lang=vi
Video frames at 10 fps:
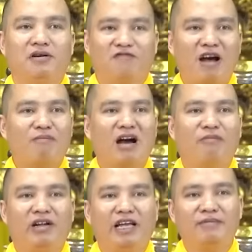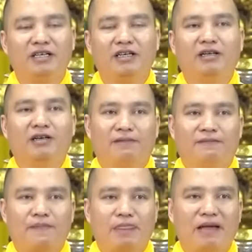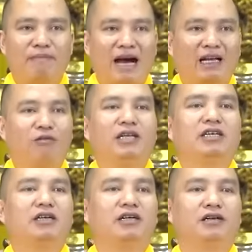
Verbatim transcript: Pháp bảo mà đem gì? Đem bán ở ngoài chợ,